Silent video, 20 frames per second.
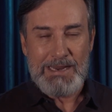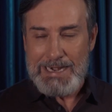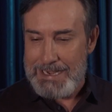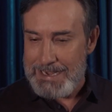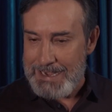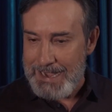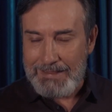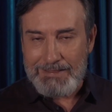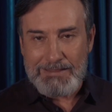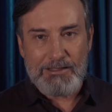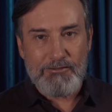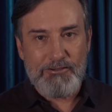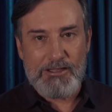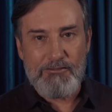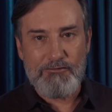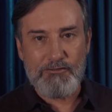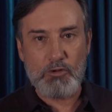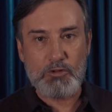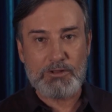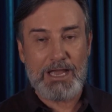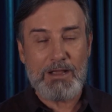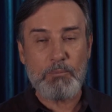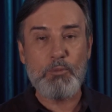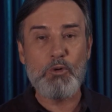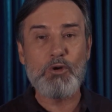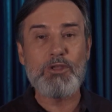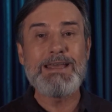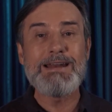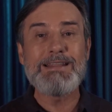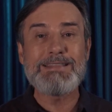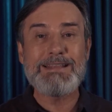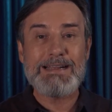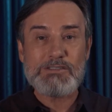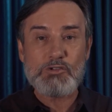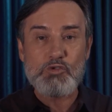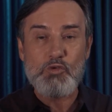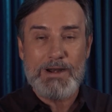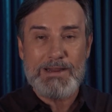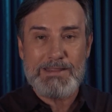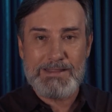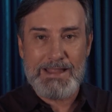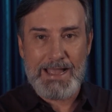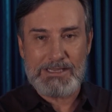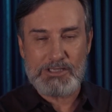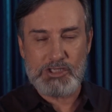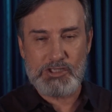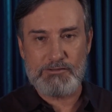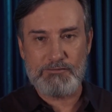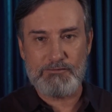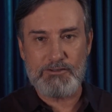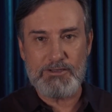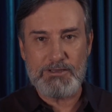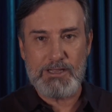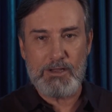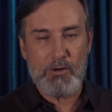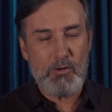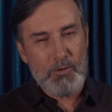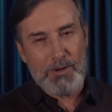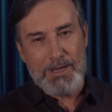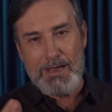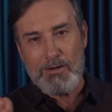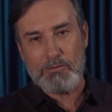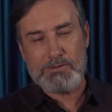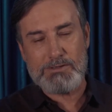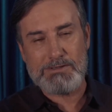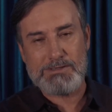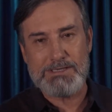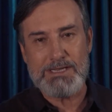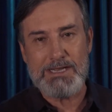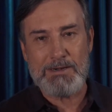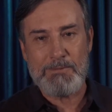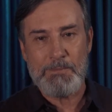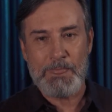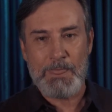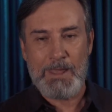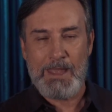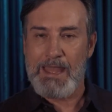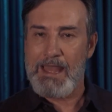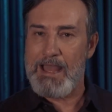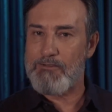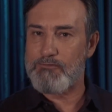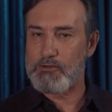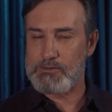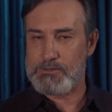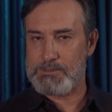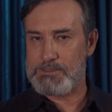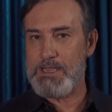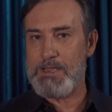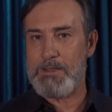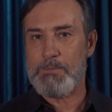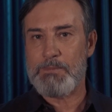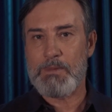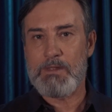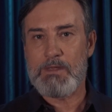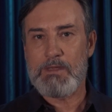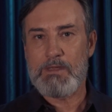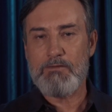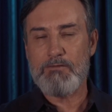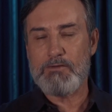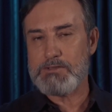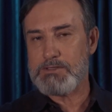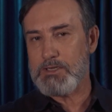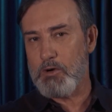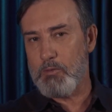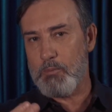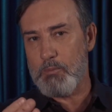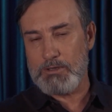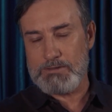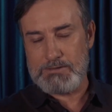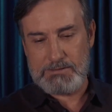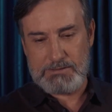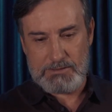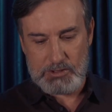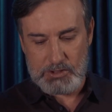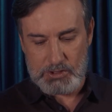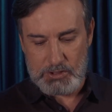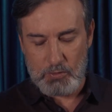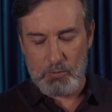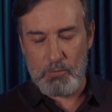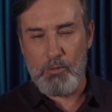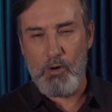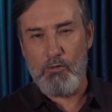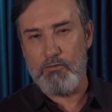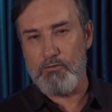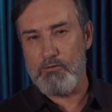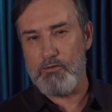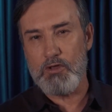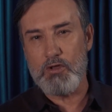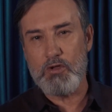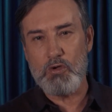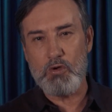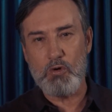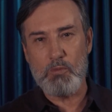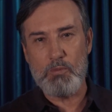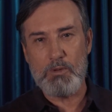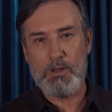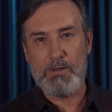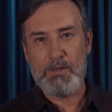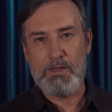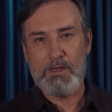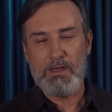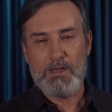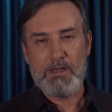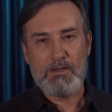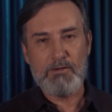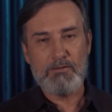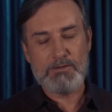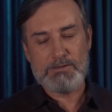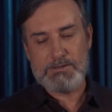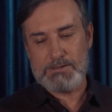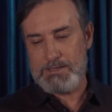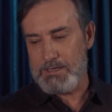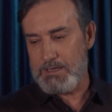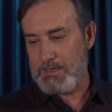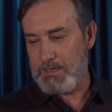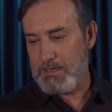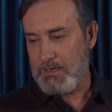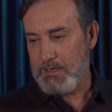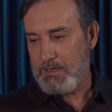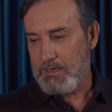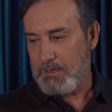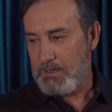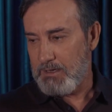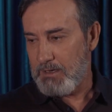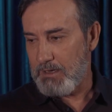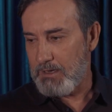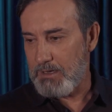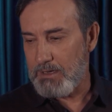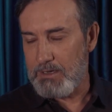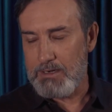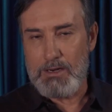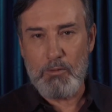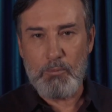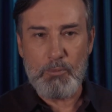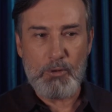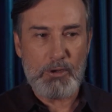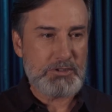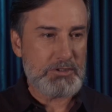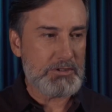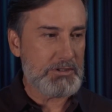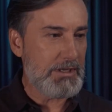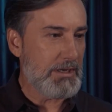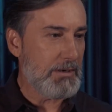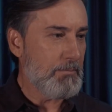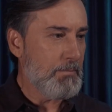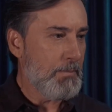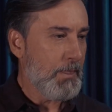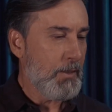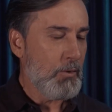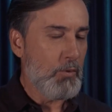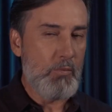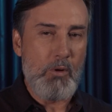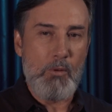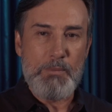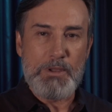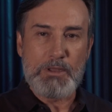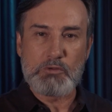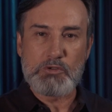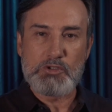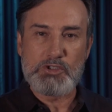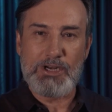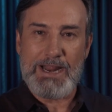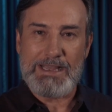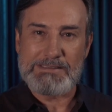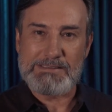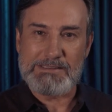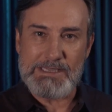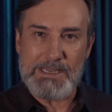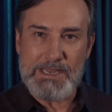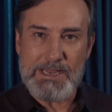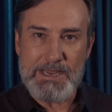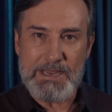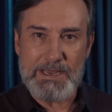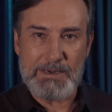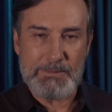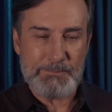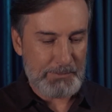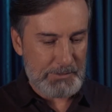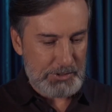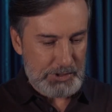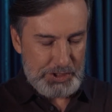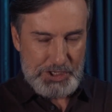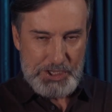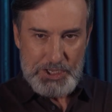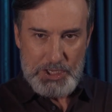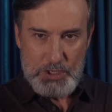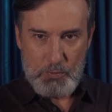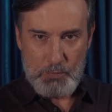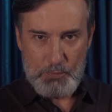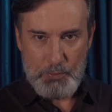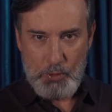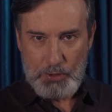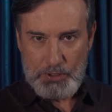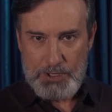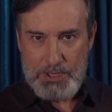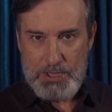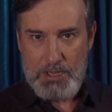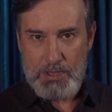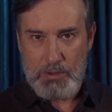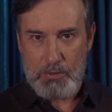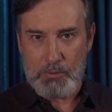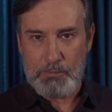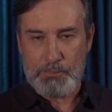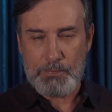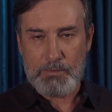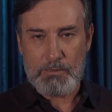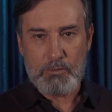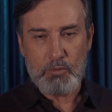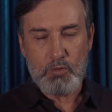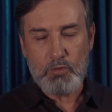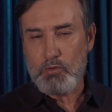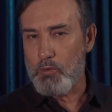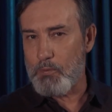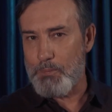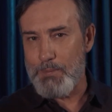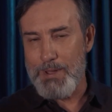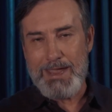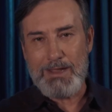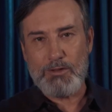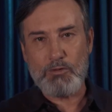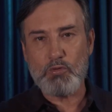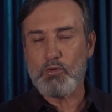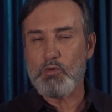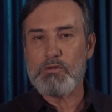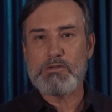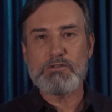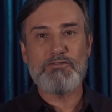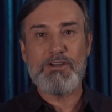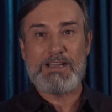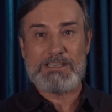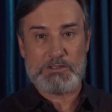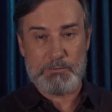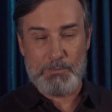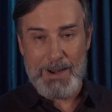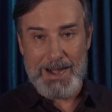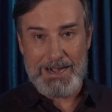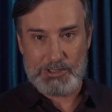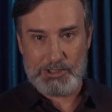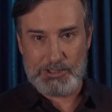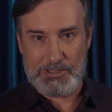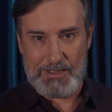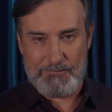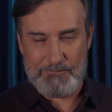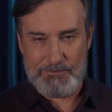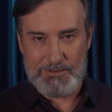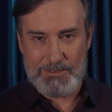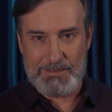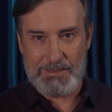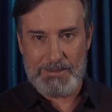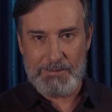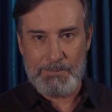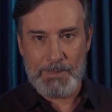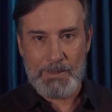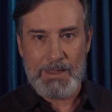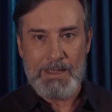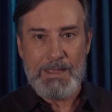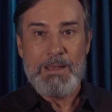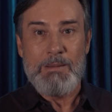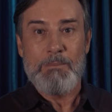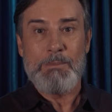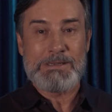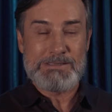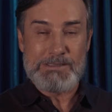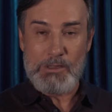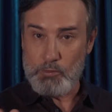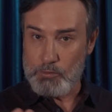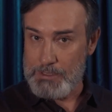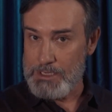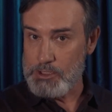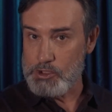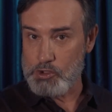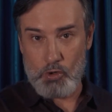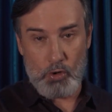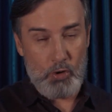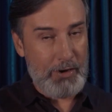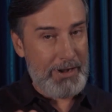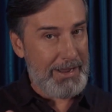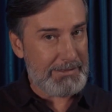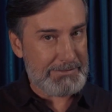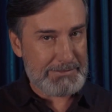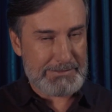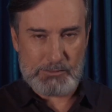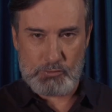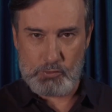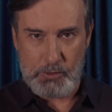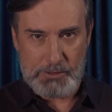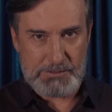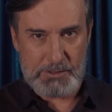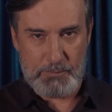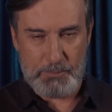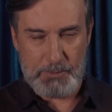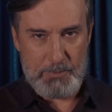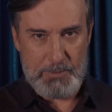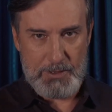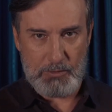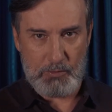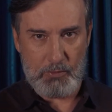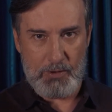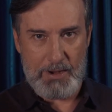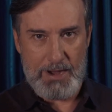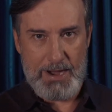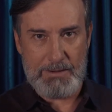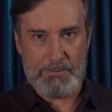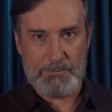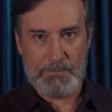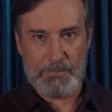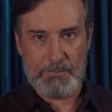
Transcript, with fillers: Nada vai faltar porque ele traz qualidade de vida. Eu não quero dizer a você que você não pode assistir um bom filme, que você eh, não pode ter um momento de lazer, de rir um pouquinho. Tudo bem, tudo isso faz parte da vida. Mas não tente colocar estas coisas em primeiro lugar.